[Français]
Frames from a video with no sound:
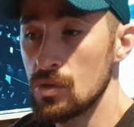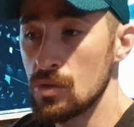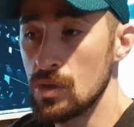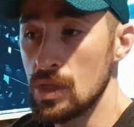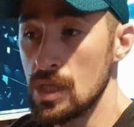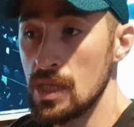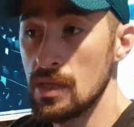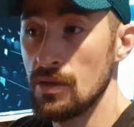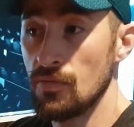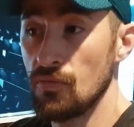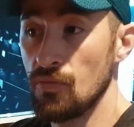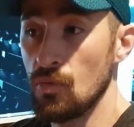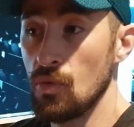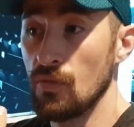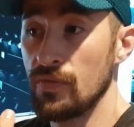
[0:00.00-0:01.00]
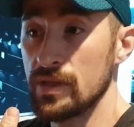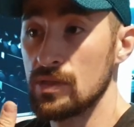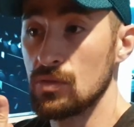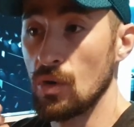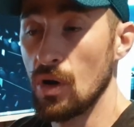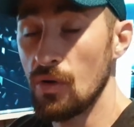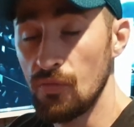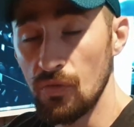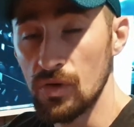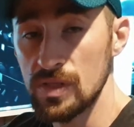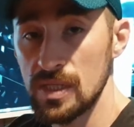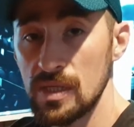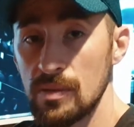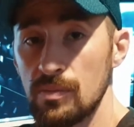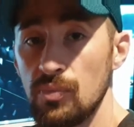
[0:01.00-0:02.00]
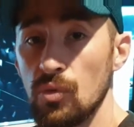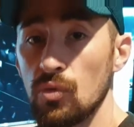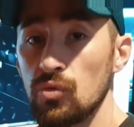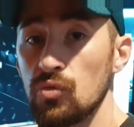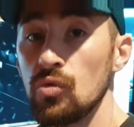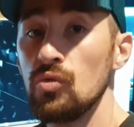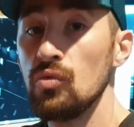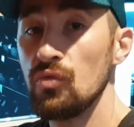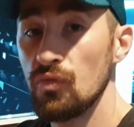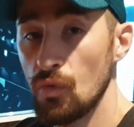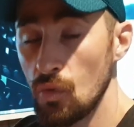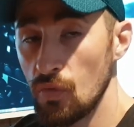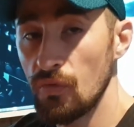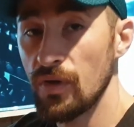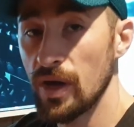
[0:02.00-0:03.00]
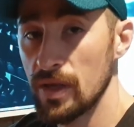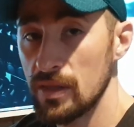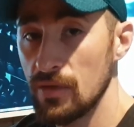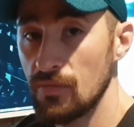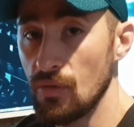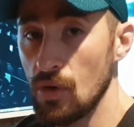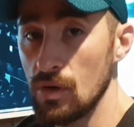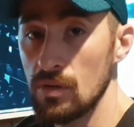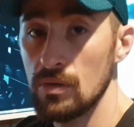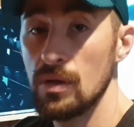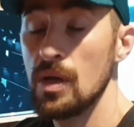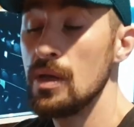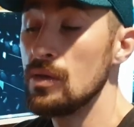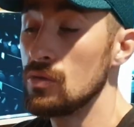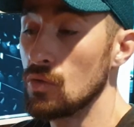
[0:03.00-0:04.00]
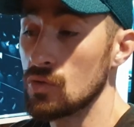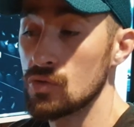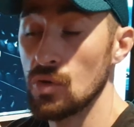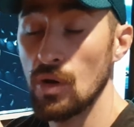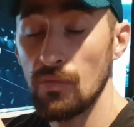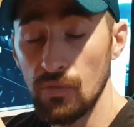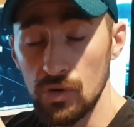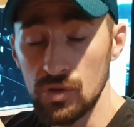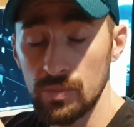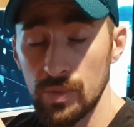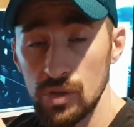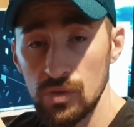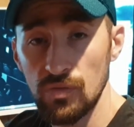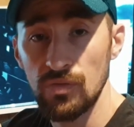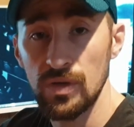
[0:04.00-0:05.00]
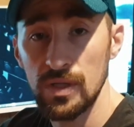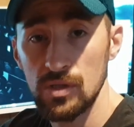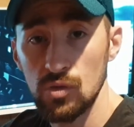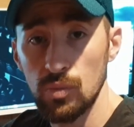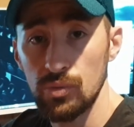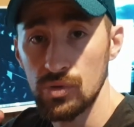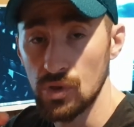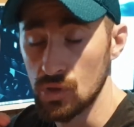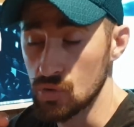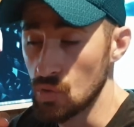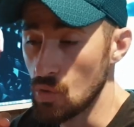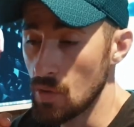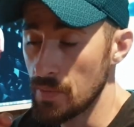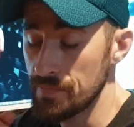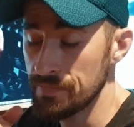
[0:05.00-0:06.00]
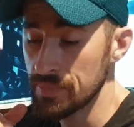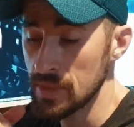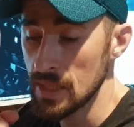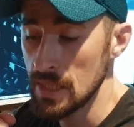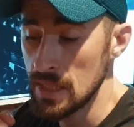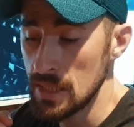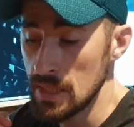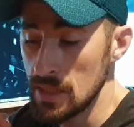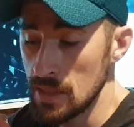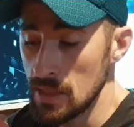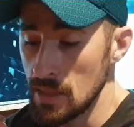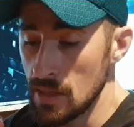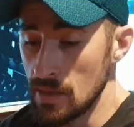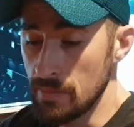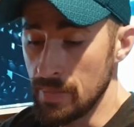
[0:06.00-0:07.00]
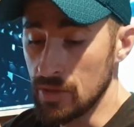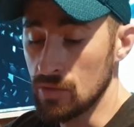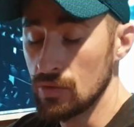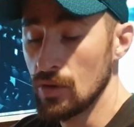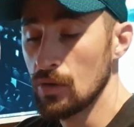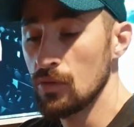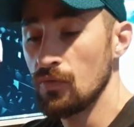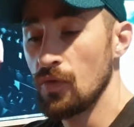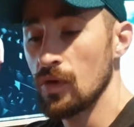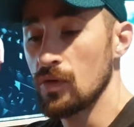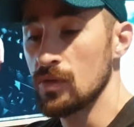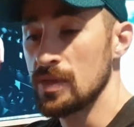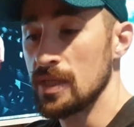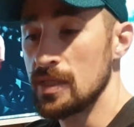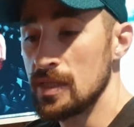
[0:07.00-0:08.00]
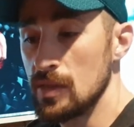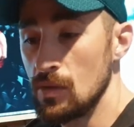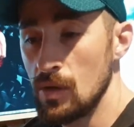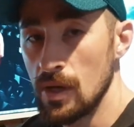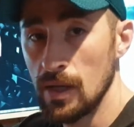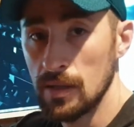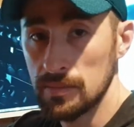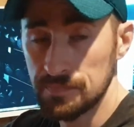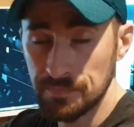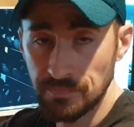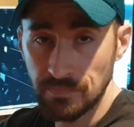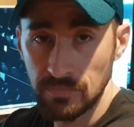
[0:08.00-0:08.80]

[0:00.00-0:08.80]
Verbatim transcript: qu'il faut en fait se renforcer pour de nouveau faire un effort. Donc ce renforcement se fait sur plusieurs jours. Maintenant, une fois que cette cellule-là